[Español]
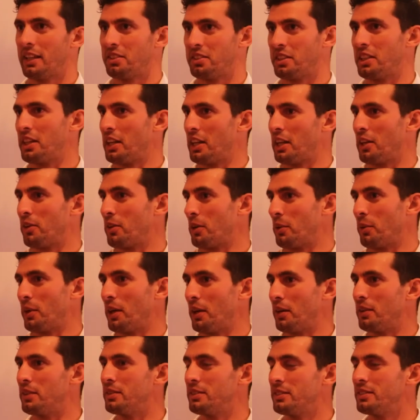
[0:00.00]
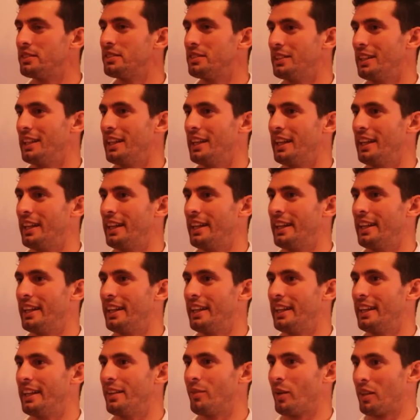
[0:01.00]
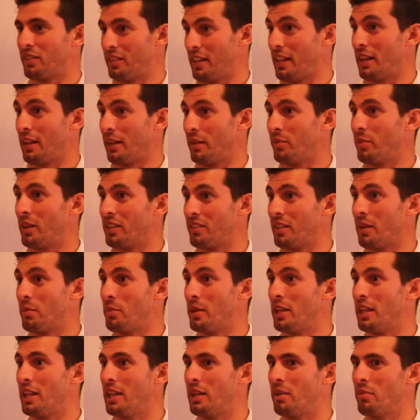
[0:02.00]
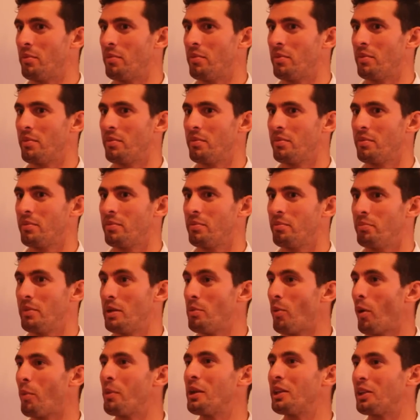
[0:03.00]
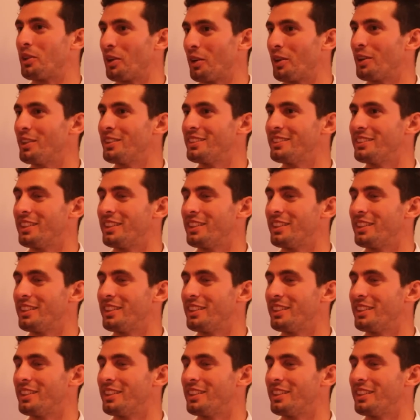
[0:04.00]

Así que creo que bueno, eh, va a ser, va a ser mi, momento,